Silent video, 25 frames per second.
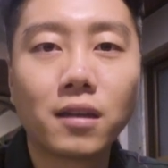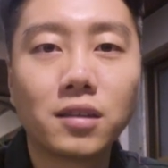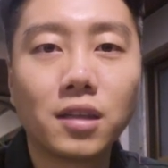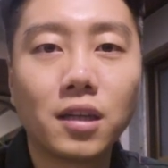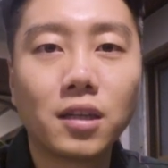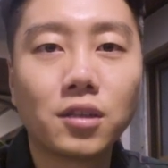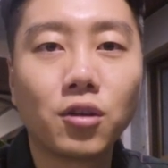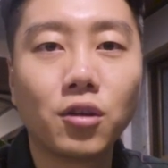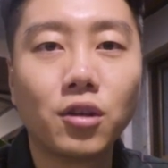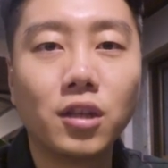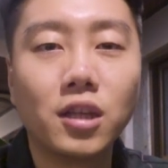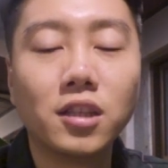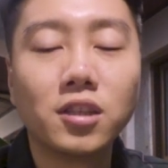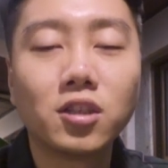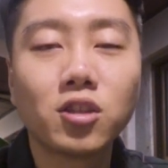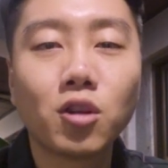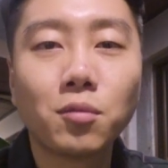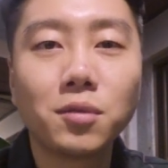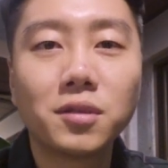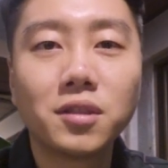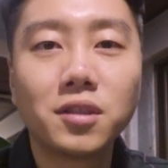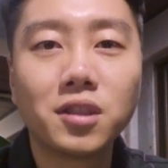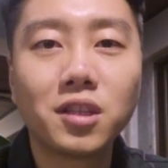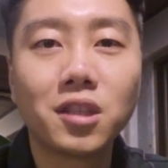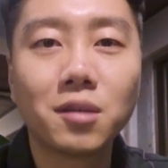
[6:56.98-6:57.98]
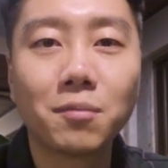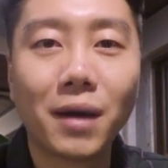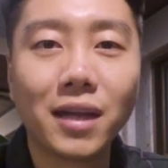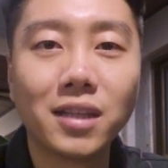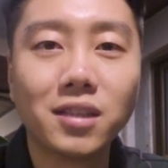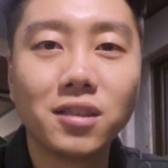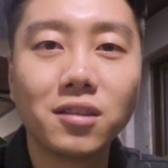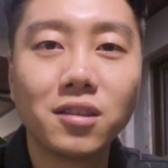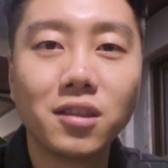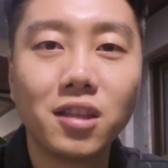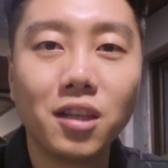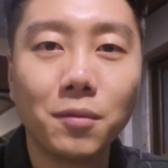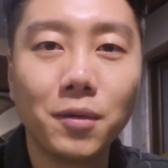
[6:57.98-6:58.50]
그래서 이 서비스를
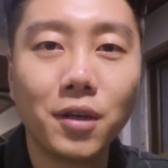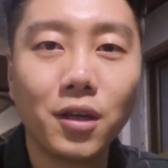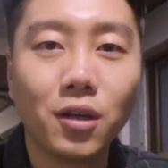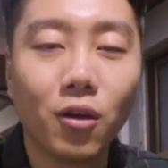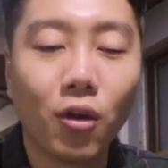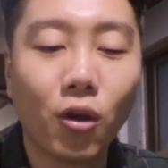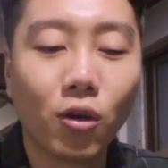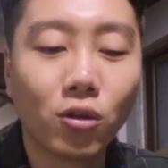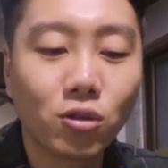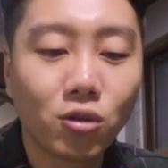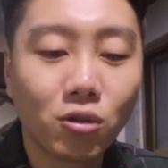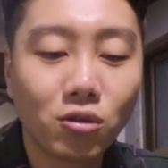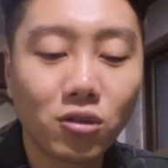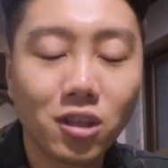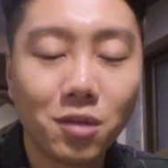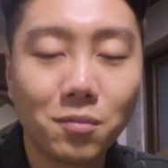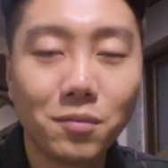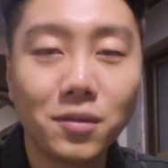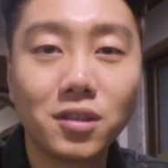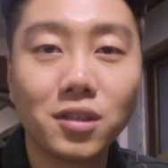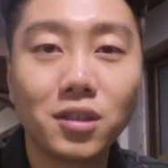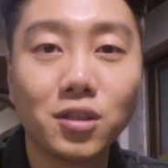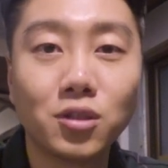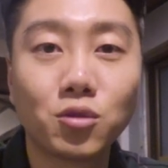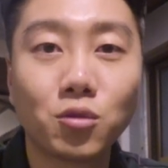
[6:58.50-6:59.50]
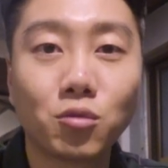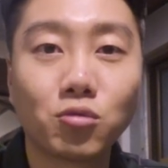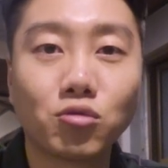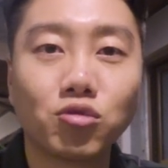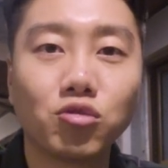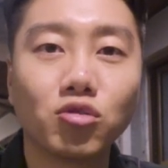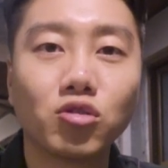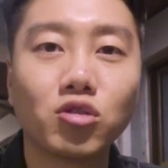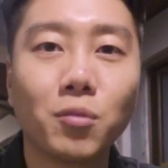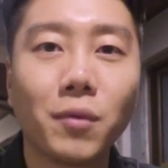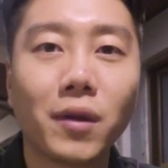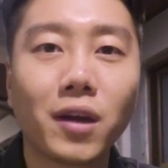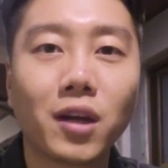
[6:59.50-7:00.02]
만든 팀이 어떤 팀인지 좀
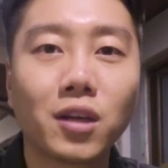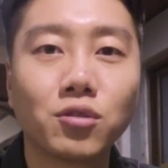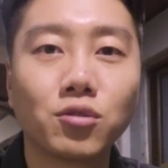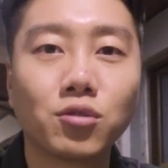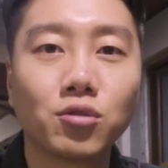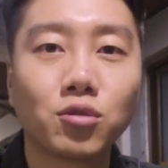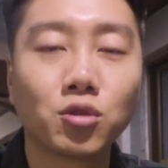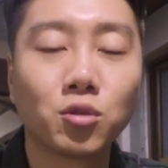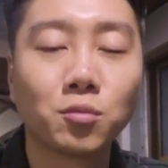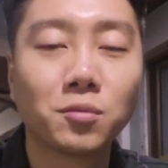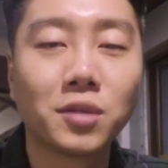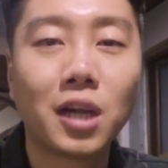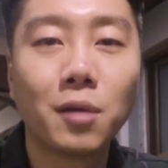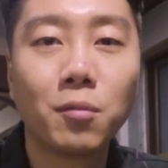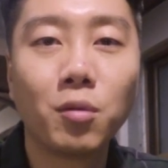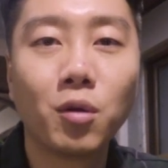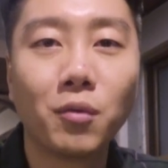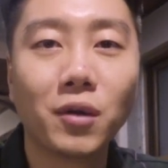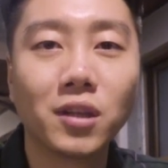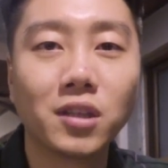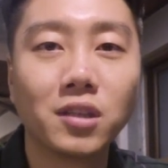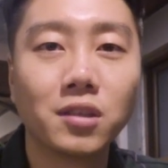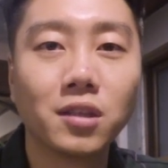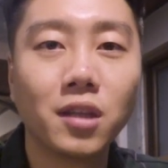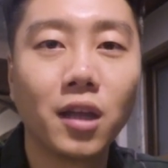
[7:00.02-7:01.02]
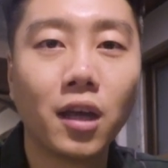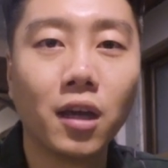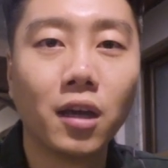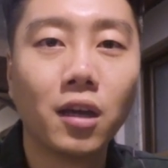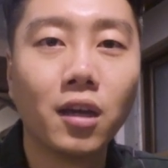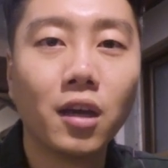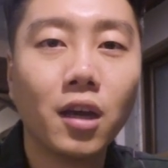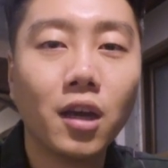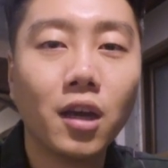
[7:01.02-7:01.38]
궁금해가지고 좀 살펴봤는데